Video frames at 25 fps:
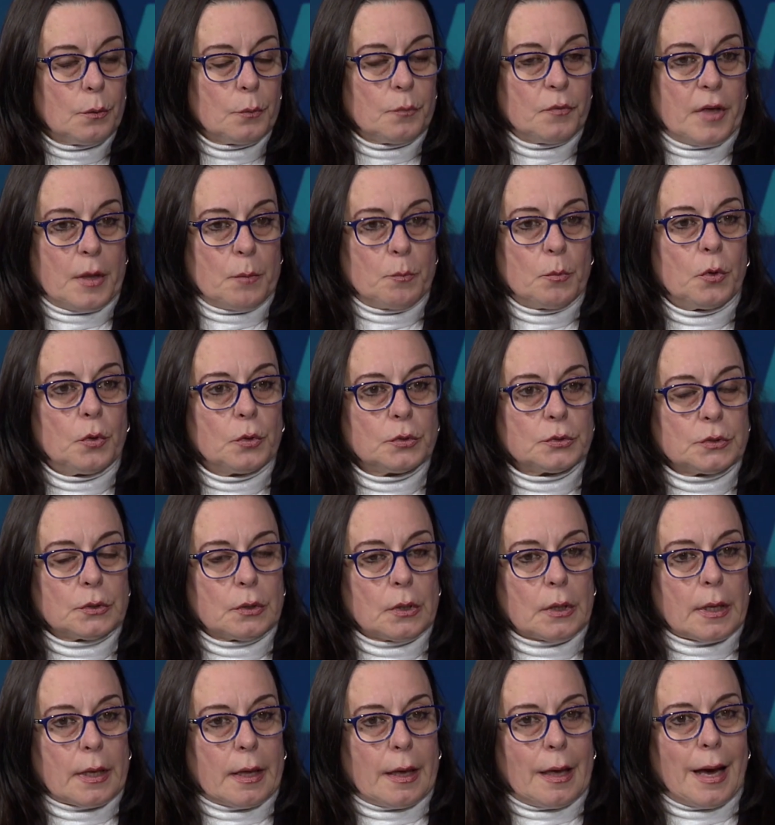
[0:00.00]
Vemos
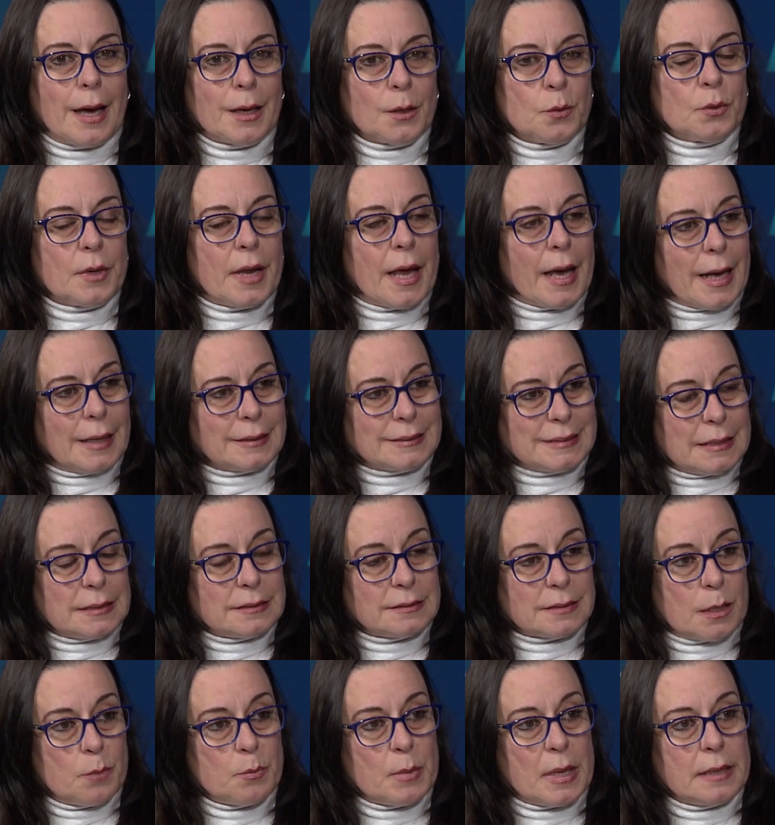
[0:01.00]
que hay una escasez
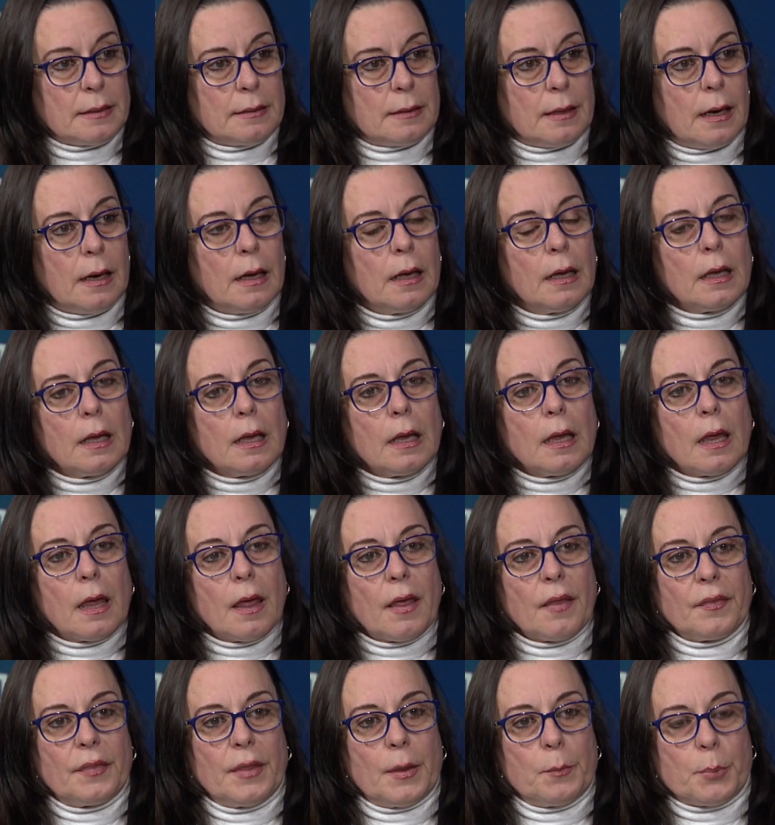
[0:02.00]
tremenda
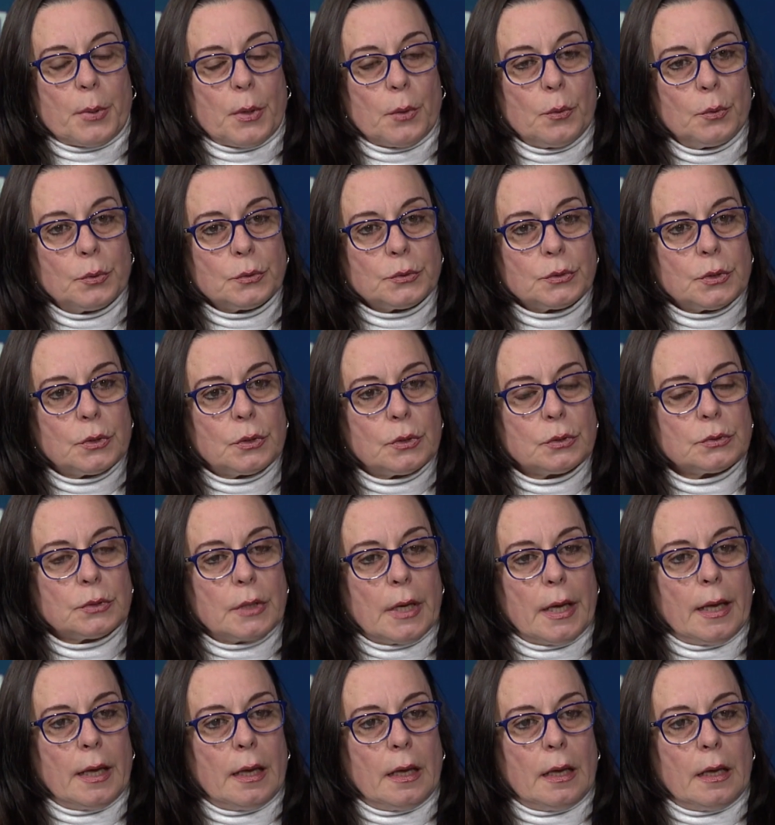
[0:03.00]
de productos
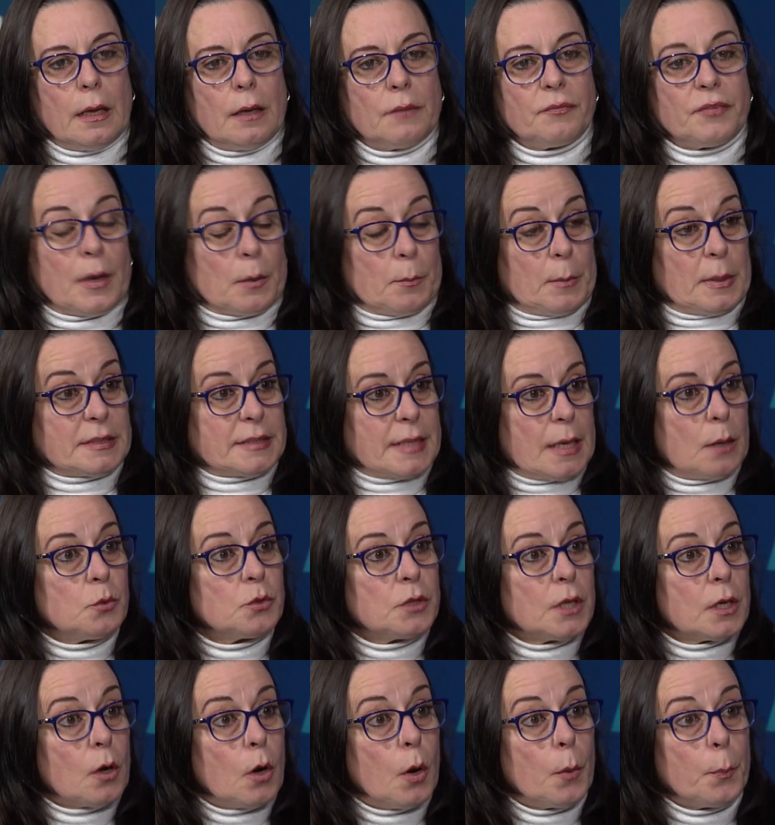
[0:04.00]
eh,
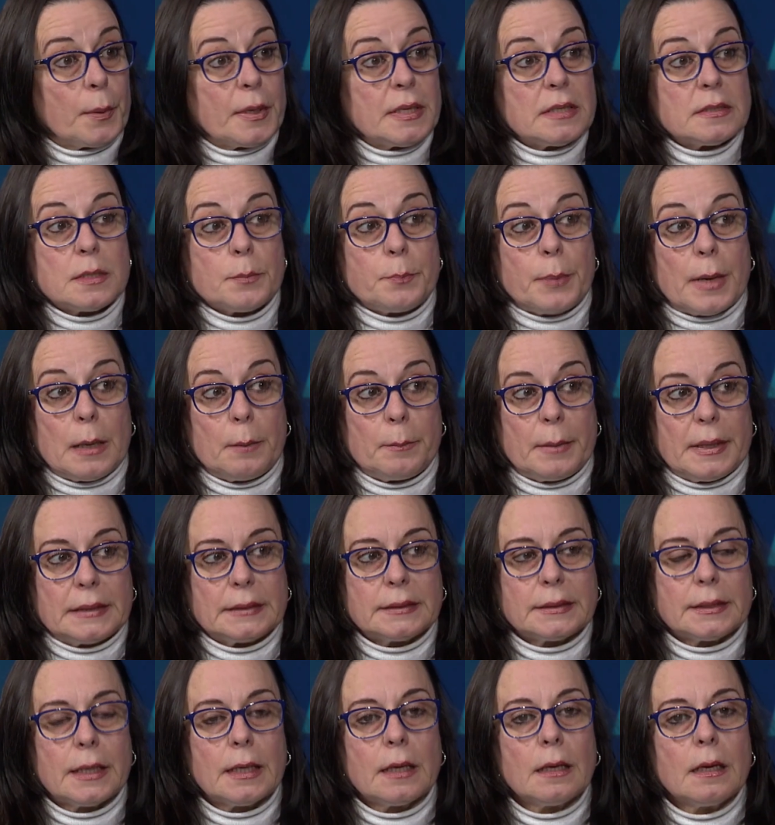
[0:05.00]
farmacéuticos
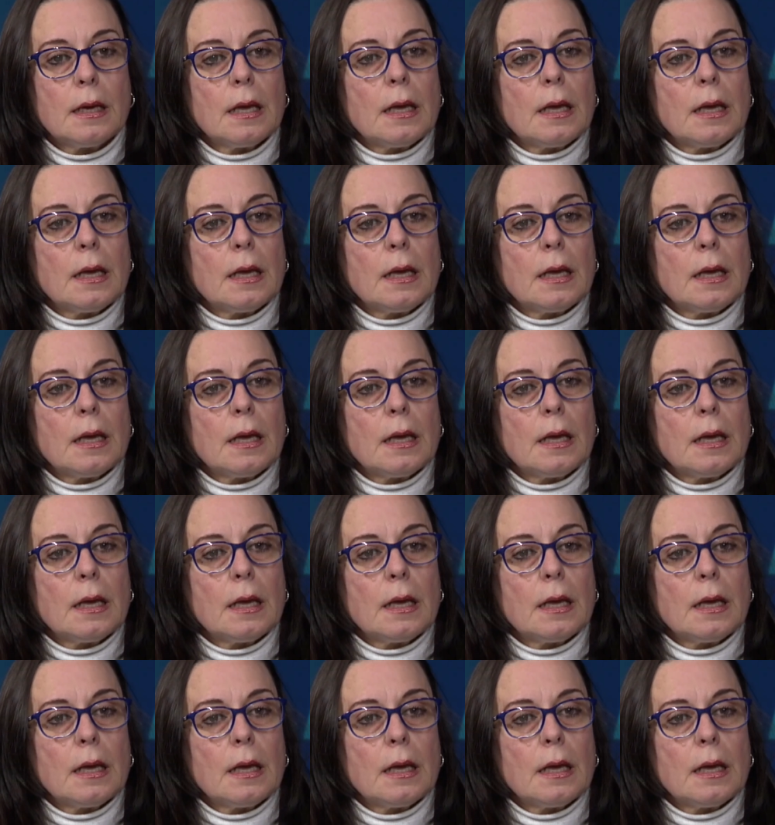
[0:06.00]
principalmente,